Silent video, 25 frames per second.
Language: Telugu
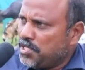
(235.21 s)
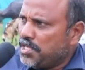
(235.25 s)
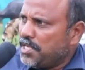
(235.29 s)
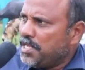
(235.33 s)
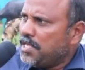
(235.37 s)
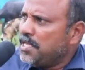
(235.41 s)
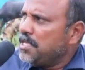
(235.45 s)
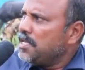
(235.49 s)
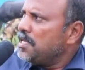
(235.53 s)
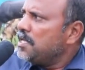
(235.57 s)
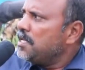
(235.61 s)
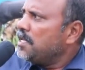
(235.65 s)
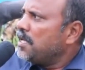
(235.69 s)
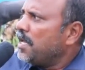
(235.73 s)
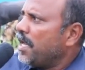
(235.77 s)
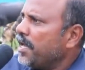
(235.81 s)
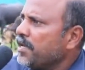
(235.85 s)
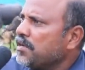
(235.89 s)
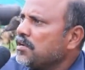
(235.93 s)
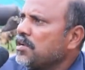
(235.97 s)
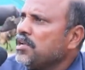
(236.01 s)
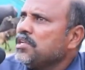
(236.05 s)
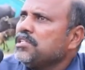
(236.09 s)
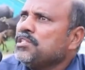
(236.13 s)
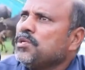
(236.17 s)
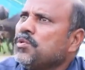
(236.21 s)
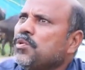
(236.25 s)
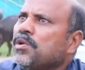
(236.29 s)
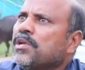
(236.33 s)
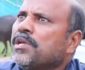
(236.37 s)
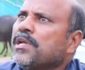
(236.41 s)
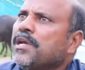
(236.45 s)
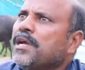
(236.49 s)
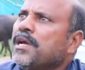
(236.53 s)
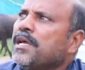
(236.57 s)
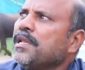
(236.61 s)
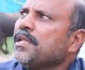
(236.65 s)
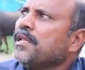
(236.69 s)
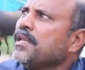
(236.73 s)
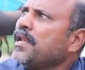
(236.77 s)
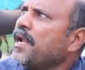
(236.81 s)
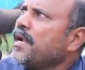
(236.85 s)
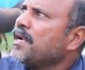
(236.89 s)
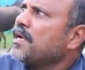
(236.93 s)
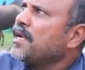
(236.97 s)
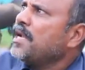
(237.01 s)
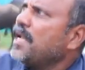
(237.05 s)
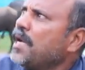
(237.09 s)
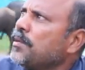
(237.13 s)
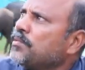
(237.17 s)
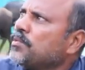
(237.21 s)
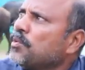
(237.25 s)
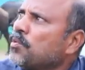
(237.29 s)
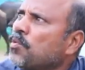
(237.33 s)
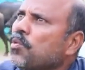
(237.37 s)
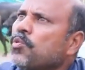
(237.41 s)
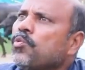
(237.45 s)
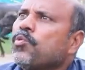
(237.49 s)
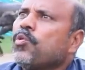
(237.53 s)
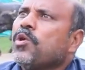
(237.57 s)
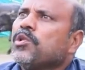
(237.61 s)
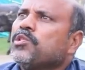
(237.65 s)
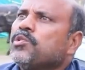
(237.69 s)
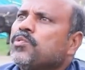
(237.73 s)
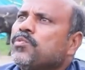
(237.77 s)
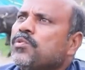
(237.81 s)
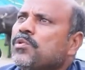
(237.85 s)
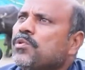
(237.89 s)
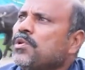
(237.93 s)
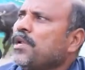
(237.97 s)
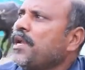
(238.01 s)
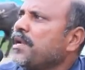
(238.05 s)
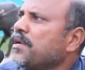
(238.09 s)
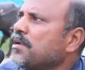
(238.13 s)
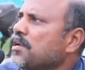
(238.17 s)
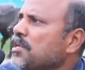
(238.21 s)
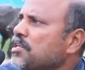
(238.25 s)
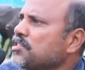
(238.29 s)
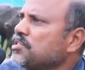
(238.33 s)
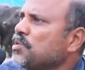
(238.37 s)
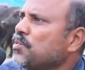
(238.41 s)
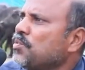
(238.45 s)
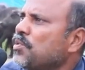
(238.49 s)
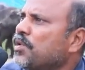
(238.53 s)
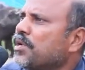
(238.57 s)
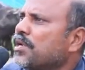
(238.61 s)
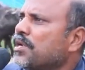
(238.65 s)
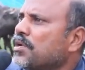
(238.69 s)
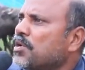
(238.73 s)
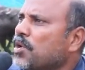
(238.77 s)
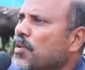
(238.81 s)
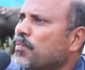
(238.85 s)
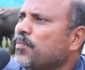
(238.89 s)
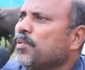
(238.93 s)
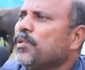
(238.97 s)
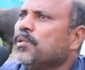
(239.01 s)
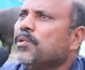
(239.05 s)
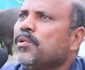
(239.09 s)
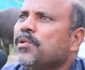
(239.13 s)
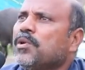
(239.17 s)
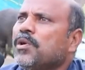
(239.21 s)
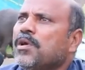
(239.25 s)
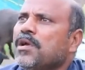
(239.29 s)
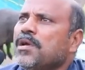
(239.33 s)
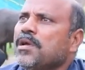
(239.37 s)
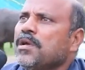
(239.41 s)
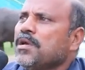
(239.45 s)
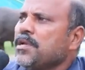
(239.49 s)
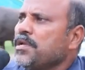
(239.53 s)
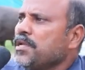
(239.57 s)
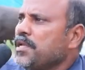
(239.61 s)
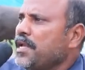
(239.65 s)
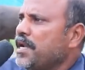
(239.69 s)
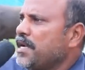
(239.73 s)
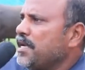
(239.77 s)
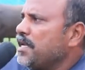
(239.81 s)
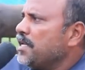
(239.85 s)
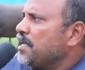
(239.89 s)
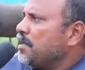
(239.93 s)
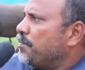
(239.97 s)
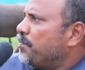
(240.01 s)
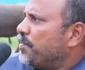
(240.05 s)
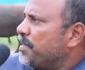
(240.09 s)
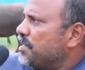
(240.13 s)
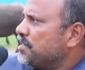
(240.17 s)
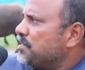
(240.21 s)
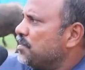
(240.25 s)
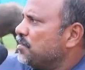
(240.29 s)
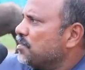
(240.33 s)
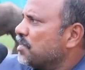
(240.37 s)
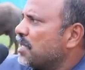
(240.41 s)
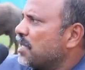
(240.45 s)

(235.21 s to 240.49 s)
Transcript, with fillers: ఈ లైట్లు వేసేవాడికి కానీ లైట్లు లేకపోతే కొనుక్కొత్తం లైట్లు వేసేవాడికి డబ్బులు ఏంటి ఈ బీసీ